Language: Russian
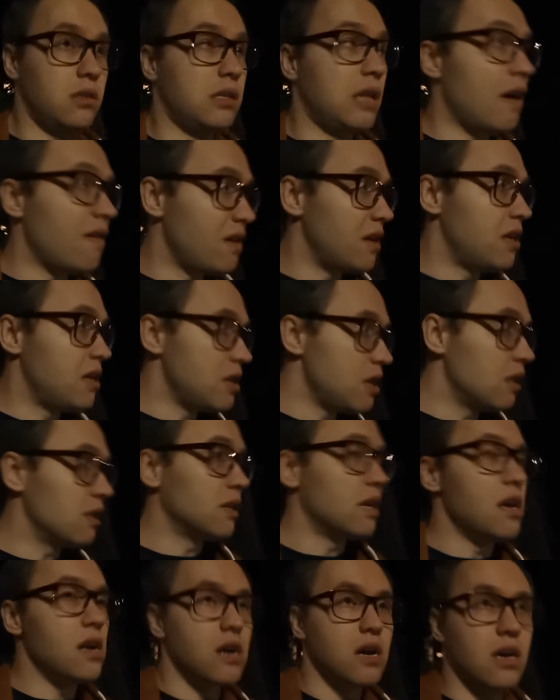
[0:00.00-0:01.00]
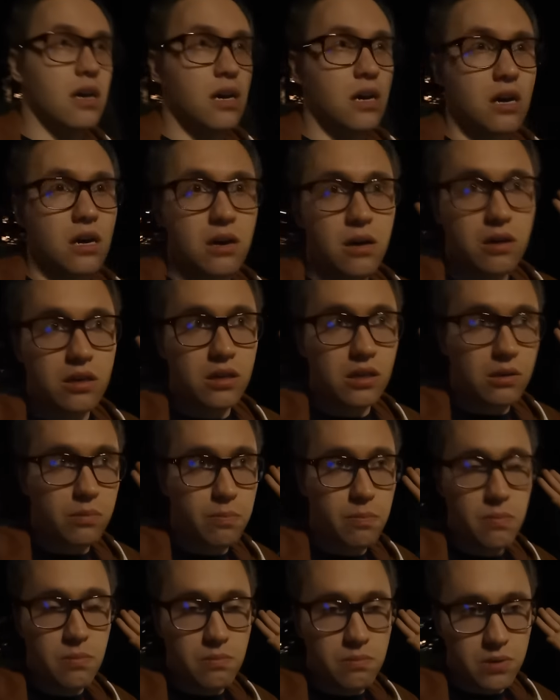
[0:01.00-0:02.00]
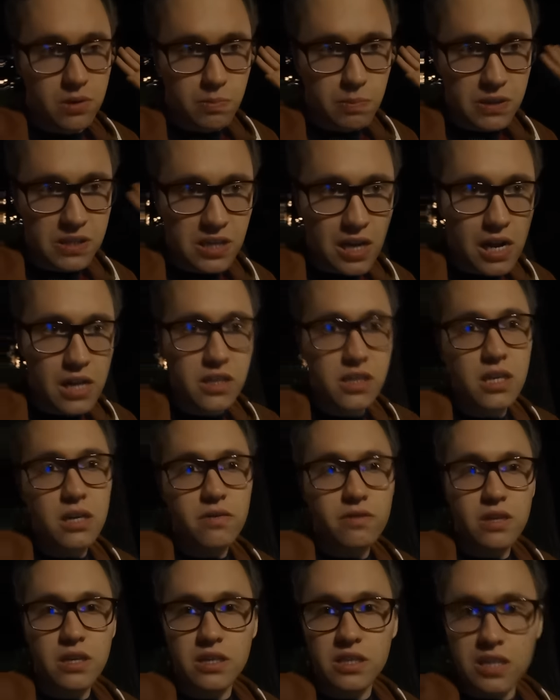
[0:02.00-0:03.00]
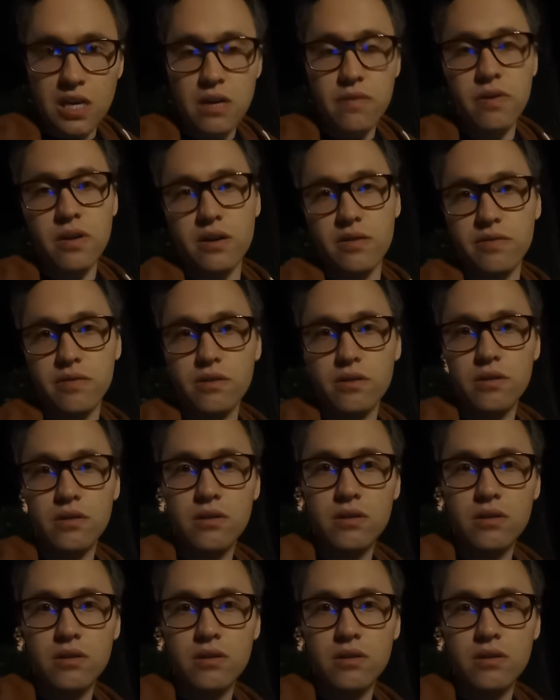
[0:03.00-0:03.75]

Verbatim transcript: ставите несколько э, специализированных серверов –